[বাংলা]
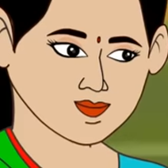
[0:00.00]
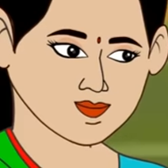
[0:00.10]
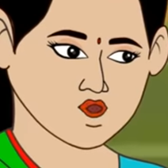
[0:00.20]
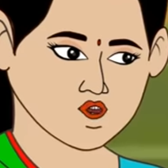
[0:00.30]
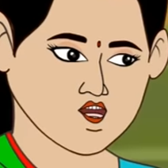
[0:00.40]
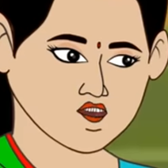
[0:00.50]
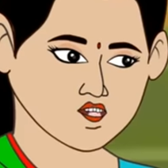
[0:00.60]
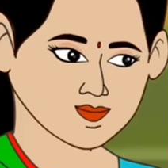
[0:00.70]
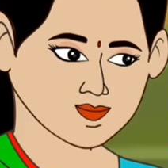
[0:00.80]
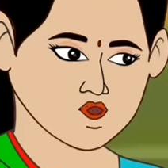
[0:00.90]
তুমি দেখছি
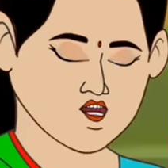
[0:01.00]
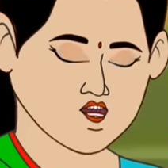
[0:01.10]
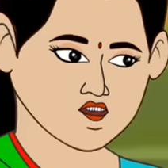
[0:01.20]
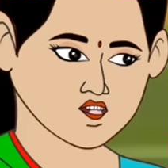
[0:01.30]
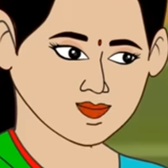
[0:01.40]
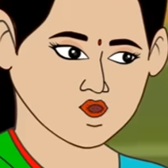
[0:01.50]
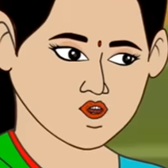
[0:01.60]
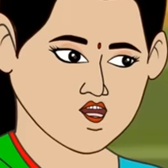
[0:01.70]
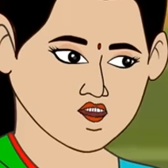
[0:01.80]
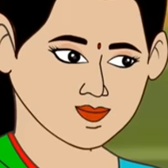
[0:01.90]
সত্যিই সাধু
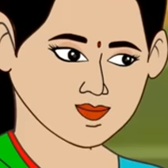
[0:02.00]
জানো